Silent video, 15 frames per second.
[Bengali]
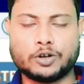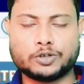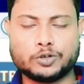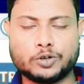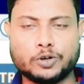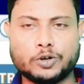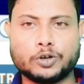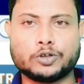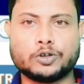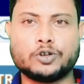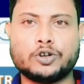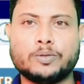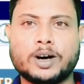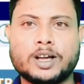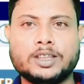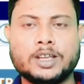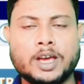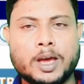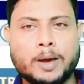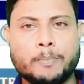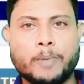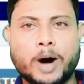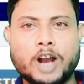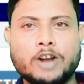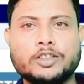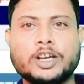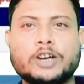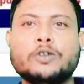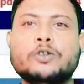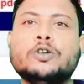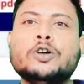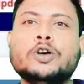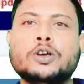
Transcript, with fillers: অসংখ্য ধন্যবাদ ভালো থেকো